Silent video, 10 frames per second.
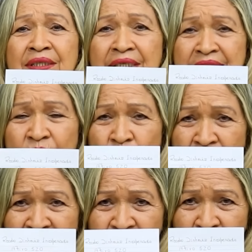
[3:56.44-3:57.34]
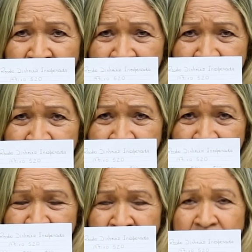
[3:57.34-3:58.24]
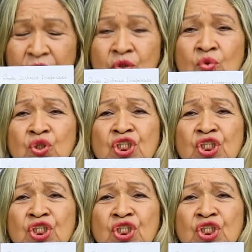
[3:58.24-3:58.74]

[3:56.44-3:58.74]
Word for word: Segunda folha. No